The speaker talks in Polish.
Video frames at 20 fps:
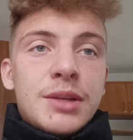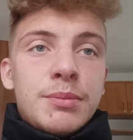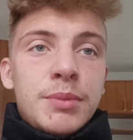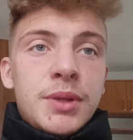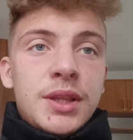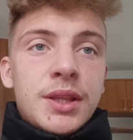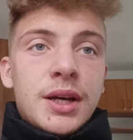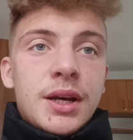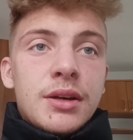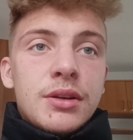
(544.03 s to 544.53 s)

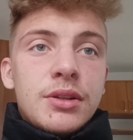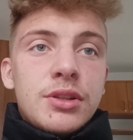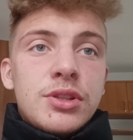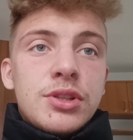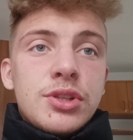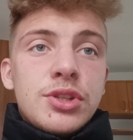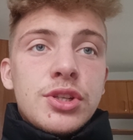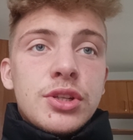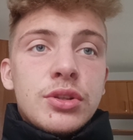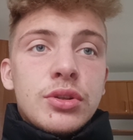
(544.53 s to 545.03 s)
gmina,
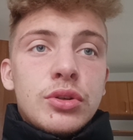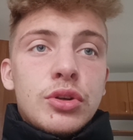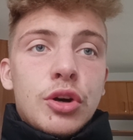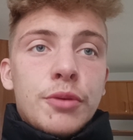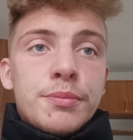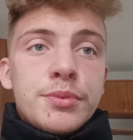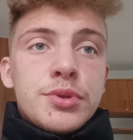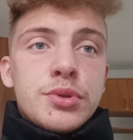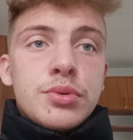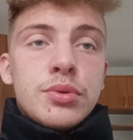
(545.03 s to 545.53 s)
idzie się do
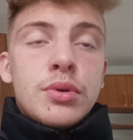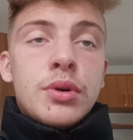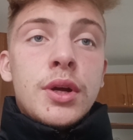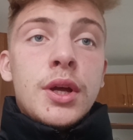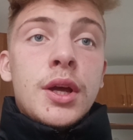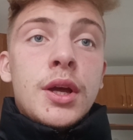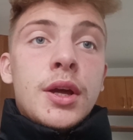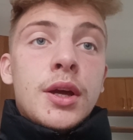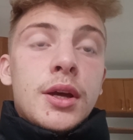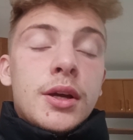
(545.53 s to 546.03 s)
GOPS-u
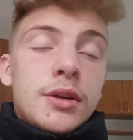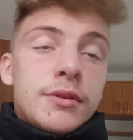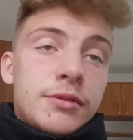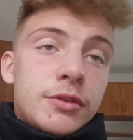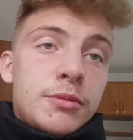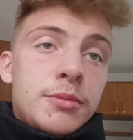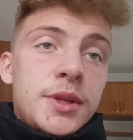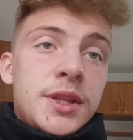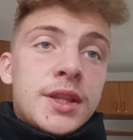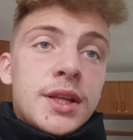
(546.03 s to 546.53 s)
y,
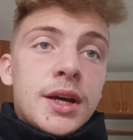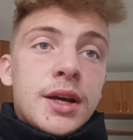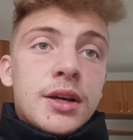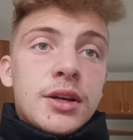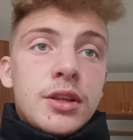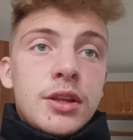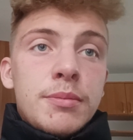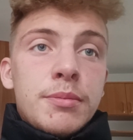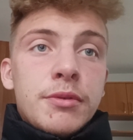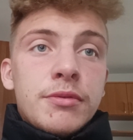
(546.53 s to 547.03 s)
w
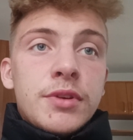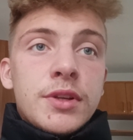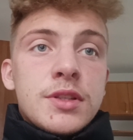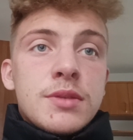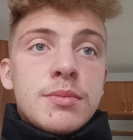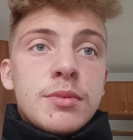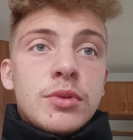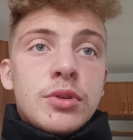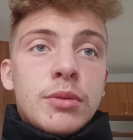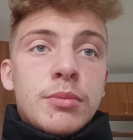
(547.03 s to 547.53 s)
gminach i
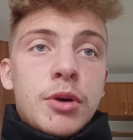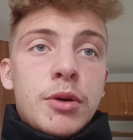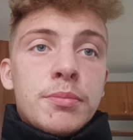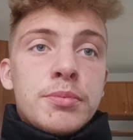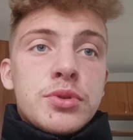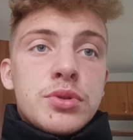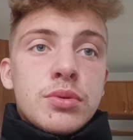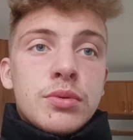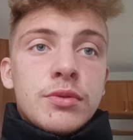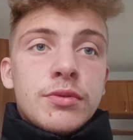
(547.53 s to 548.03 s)
powiedzmy do
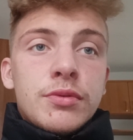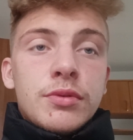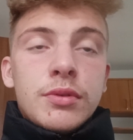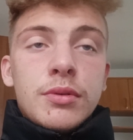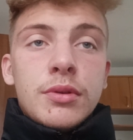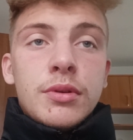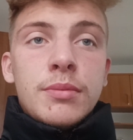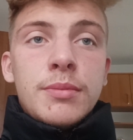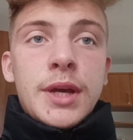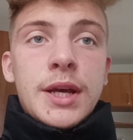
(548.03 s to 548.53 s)
MOPS-u
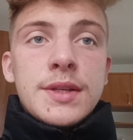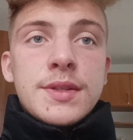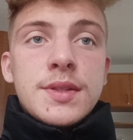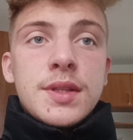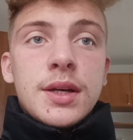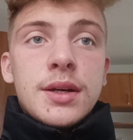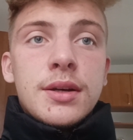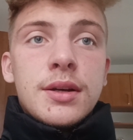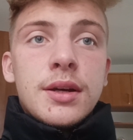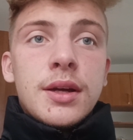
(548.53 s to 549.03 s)
w
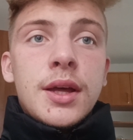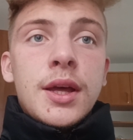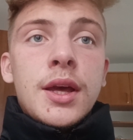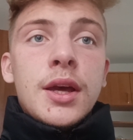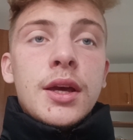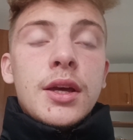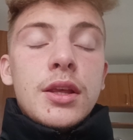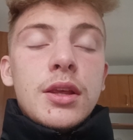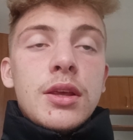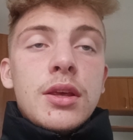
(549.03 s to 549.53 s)
miastach
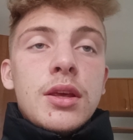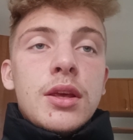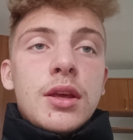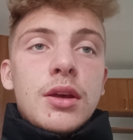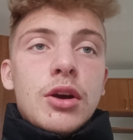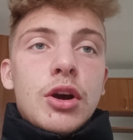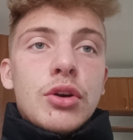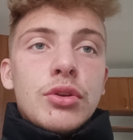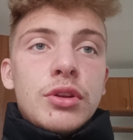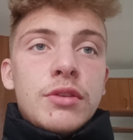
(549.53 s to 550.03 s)

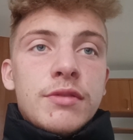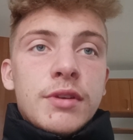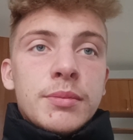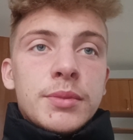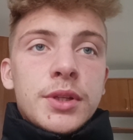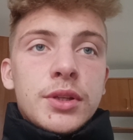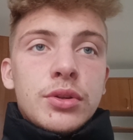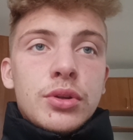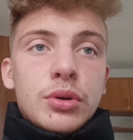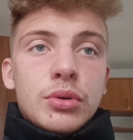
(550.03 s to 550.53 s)
i oni
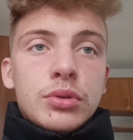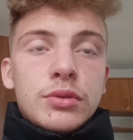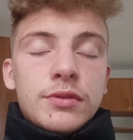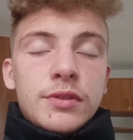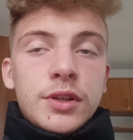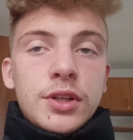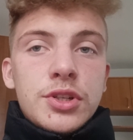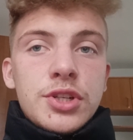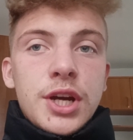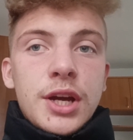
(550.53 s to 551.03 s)
wam ten dochód
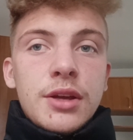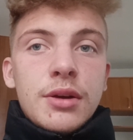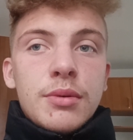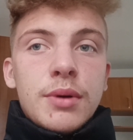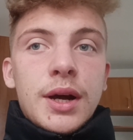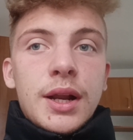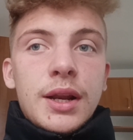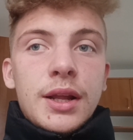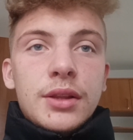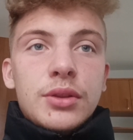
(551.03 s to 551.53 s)

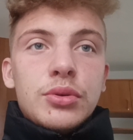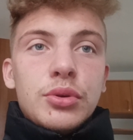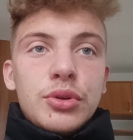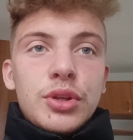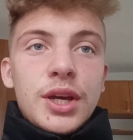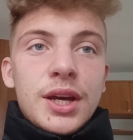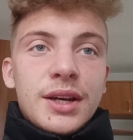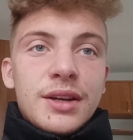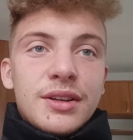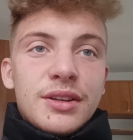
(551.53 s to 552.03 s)
wyliczają, ale to
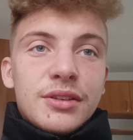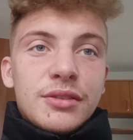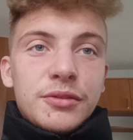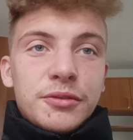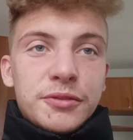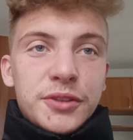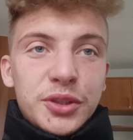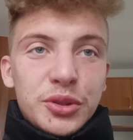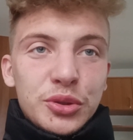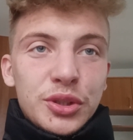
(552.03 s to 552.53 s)
jak
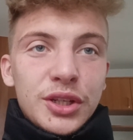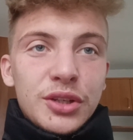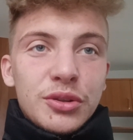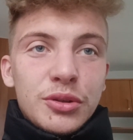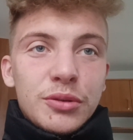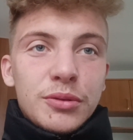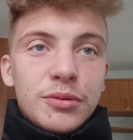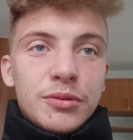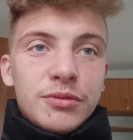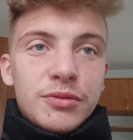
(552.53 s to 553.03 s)
wy do
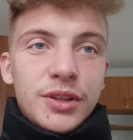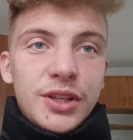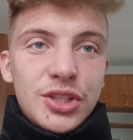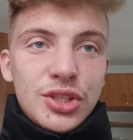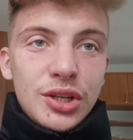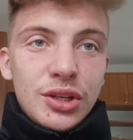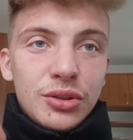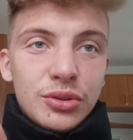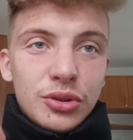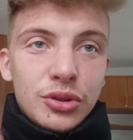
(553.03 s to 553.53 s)
tego
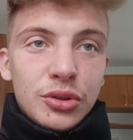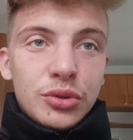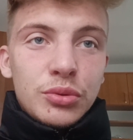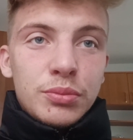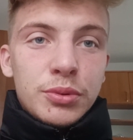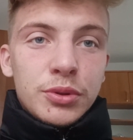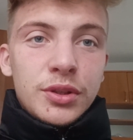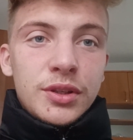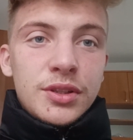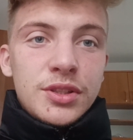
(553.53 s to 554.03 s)
wyliczenia
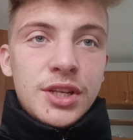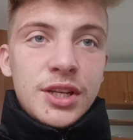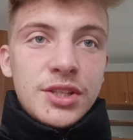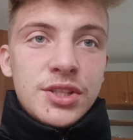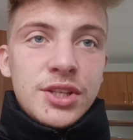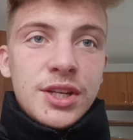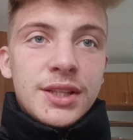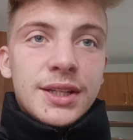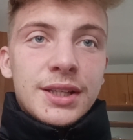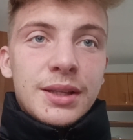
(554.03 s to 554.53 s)
dochodu
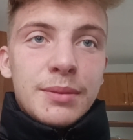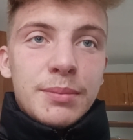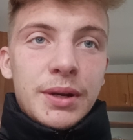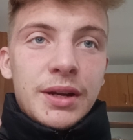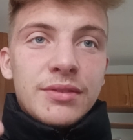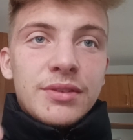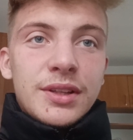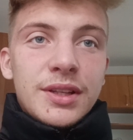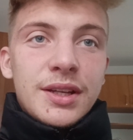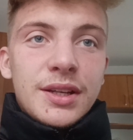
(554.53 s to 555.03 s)
podejdziecie, tak
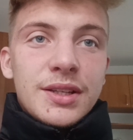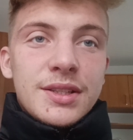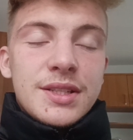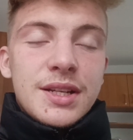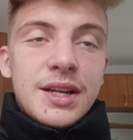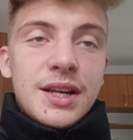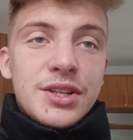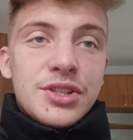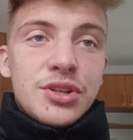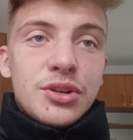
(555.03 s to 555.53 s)
naprawdę
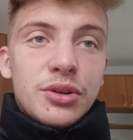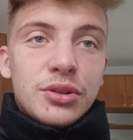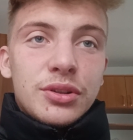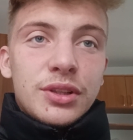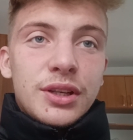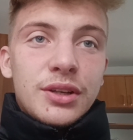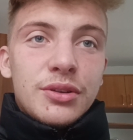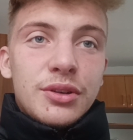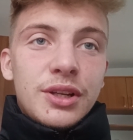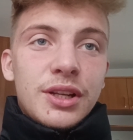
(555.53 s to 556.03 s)
zależy od
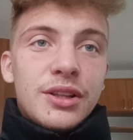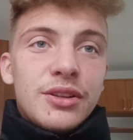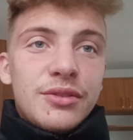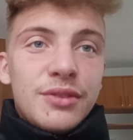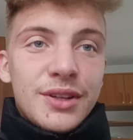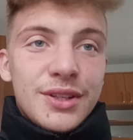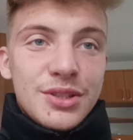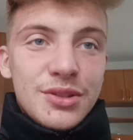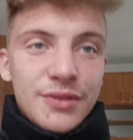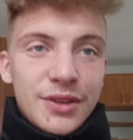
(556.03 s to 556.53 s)
tego, ile
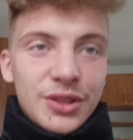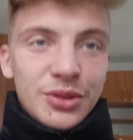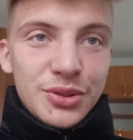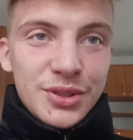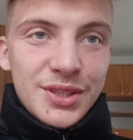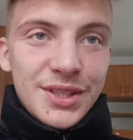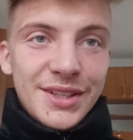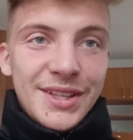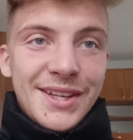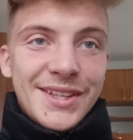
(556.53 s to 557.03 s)
dofinansowanie
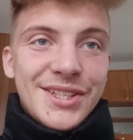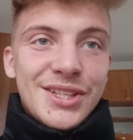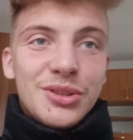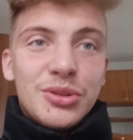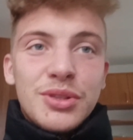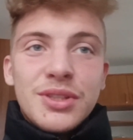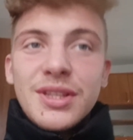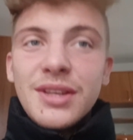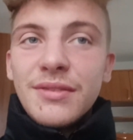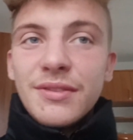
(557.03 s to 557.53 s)
dostaniecie.
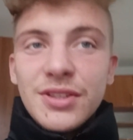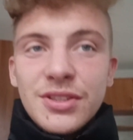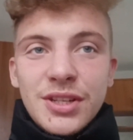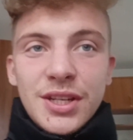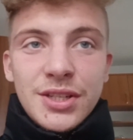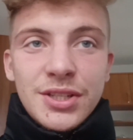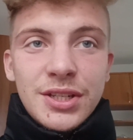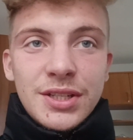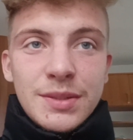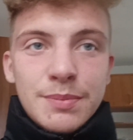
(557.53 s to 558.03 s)
To jest
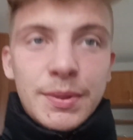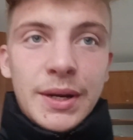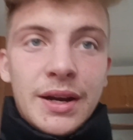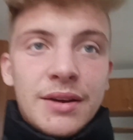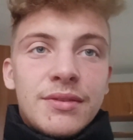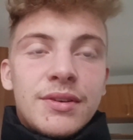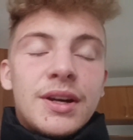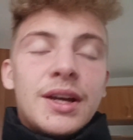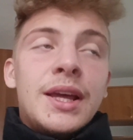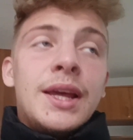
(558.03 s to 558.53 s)
najważniejsza
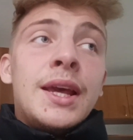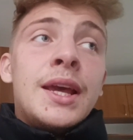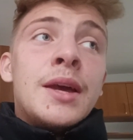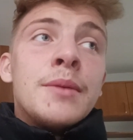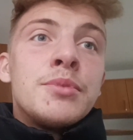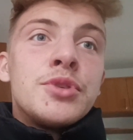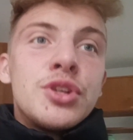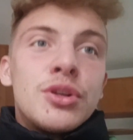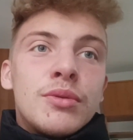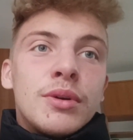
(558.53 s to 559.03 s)
sprawa.
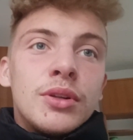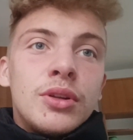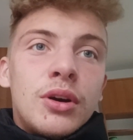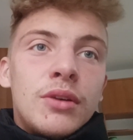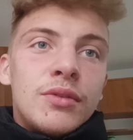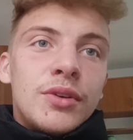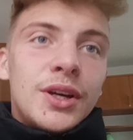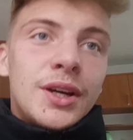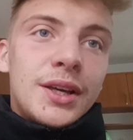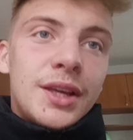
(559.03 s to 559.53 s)

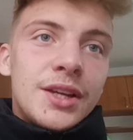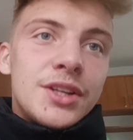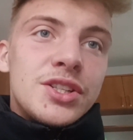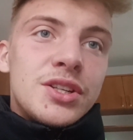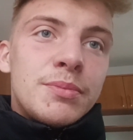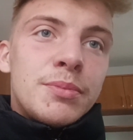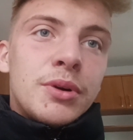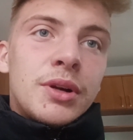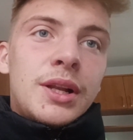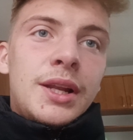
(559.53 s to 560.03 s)
Przykładowo, jak
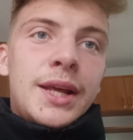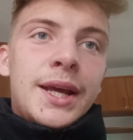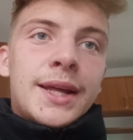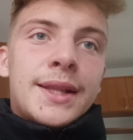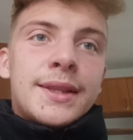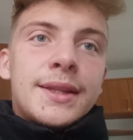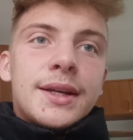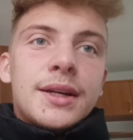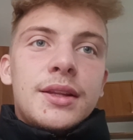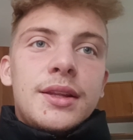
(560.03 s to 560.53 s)
jeżdżę po
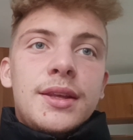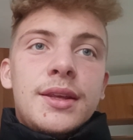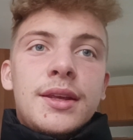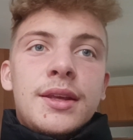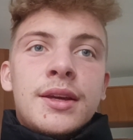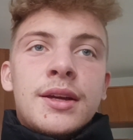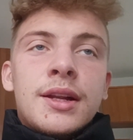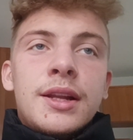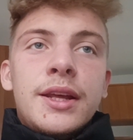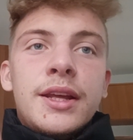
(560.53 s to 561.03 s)
klientach
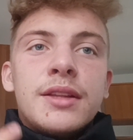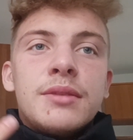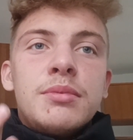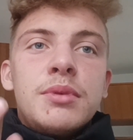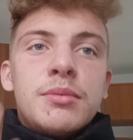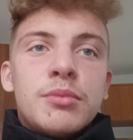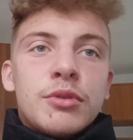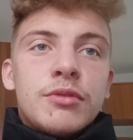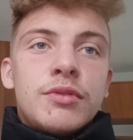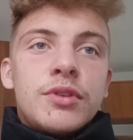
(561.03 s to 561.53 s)
i klient
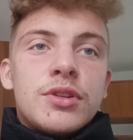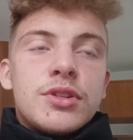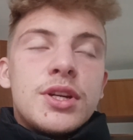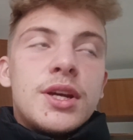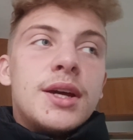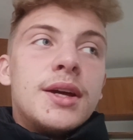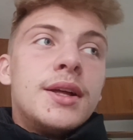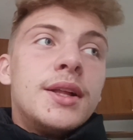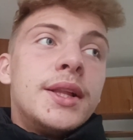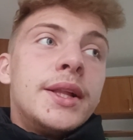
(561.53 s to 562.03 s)
mi mówi,
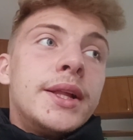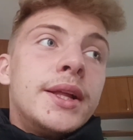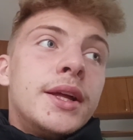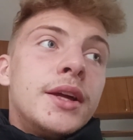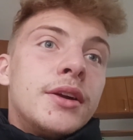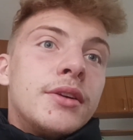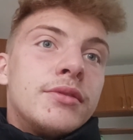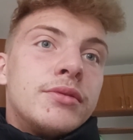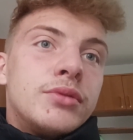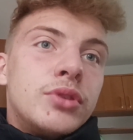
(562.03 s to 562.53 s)
że
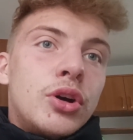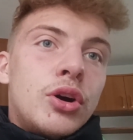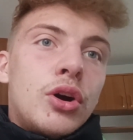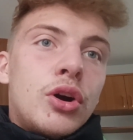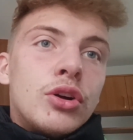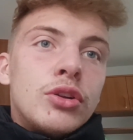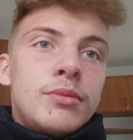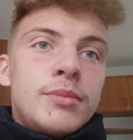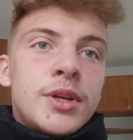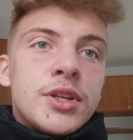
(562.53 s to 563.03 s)
w no
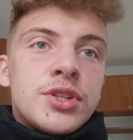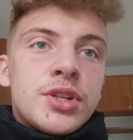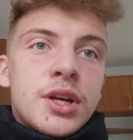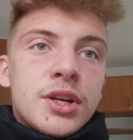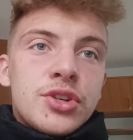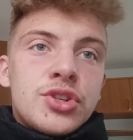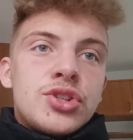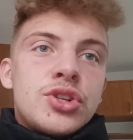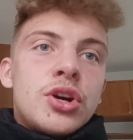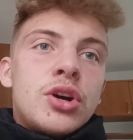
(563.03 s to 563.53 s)
on
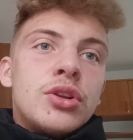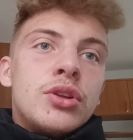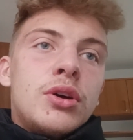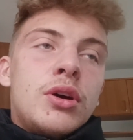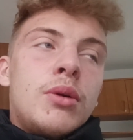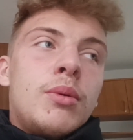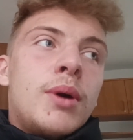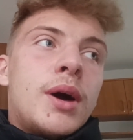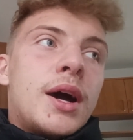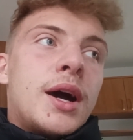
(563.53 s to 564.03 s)
mieszka z
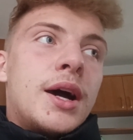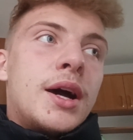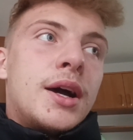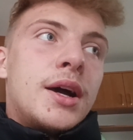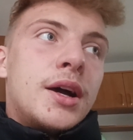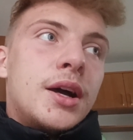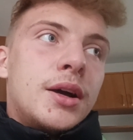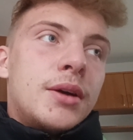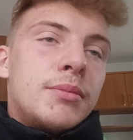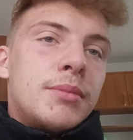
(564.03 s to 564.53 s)
żoną,
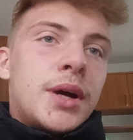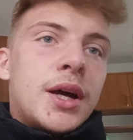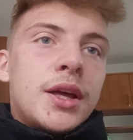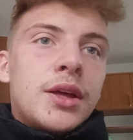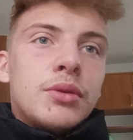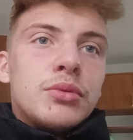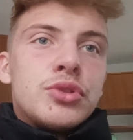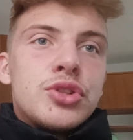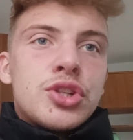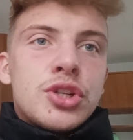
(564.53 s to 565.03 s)
a
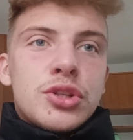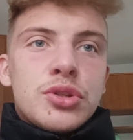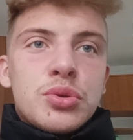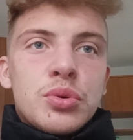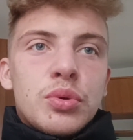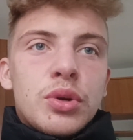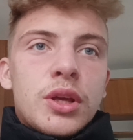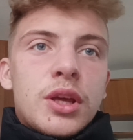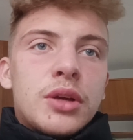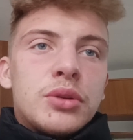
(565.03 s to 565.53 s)
mają trzy
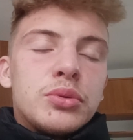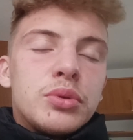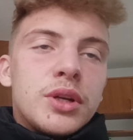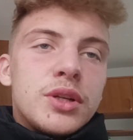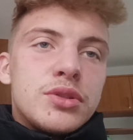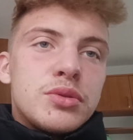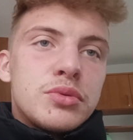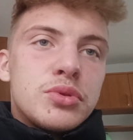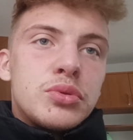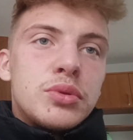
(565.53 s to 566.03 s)
córki,
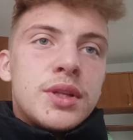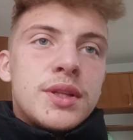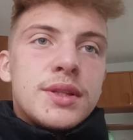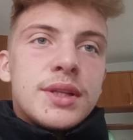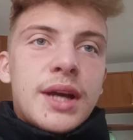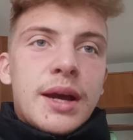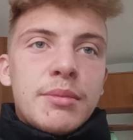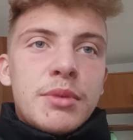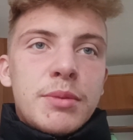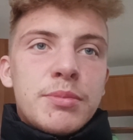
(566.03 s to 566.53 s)
które są
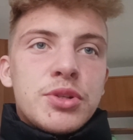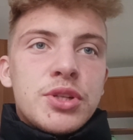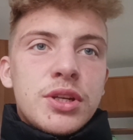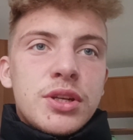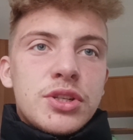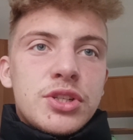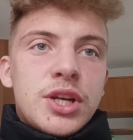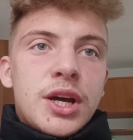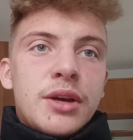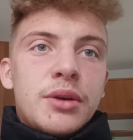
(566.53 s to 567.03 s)
studentkami i
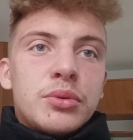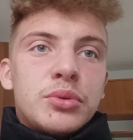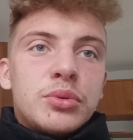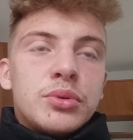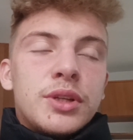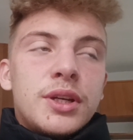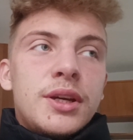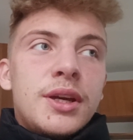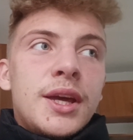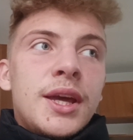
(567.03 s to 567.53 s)
przyjeżdżają
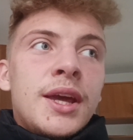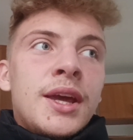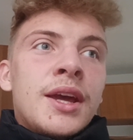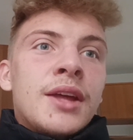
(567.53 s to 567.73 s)
tutaj.